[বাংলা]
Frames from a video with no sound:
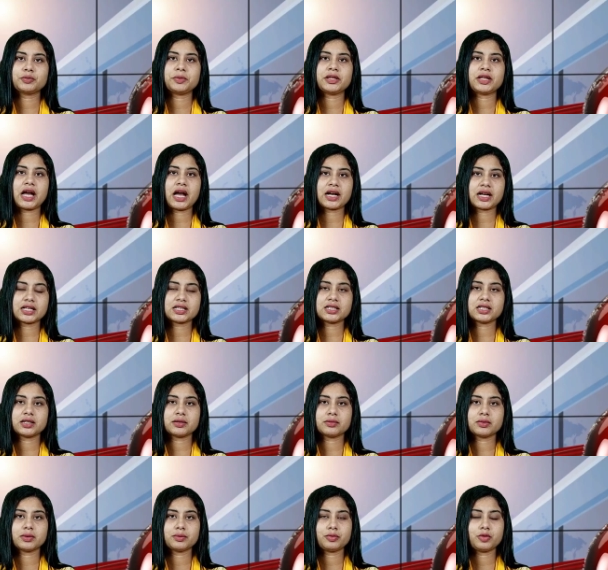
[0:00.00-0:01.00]
উড়বেন আকাশে
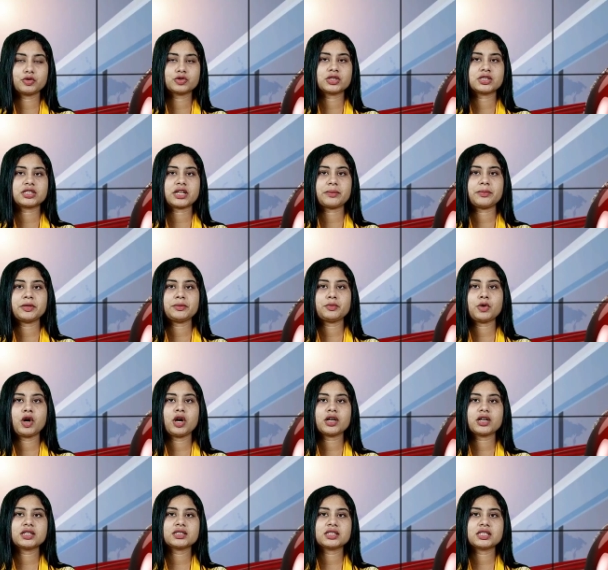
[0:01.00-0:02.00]
পৌঁছে যাবেন
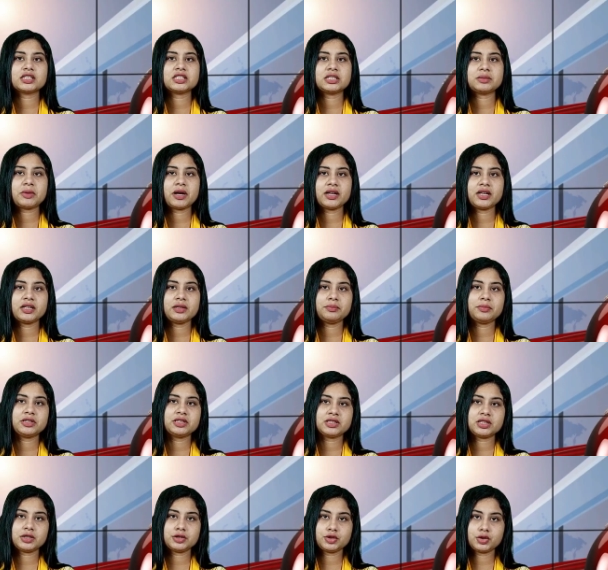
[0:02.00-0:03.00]
মহাকাশের সীমাহীন
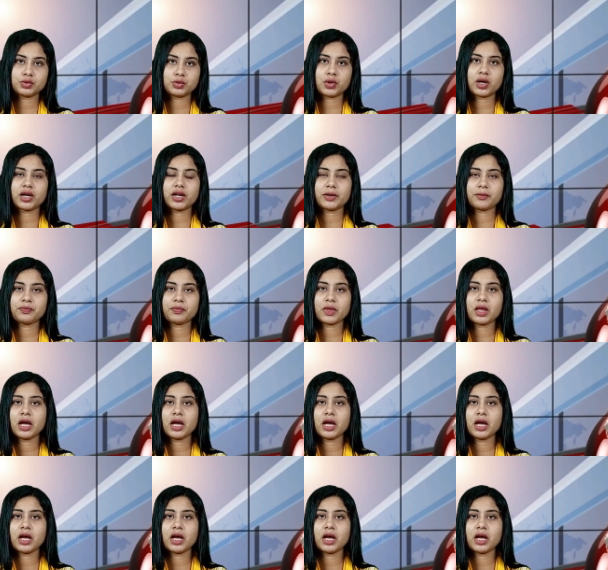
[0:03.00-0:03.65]
বিস্তীর্ণ দুয়ারে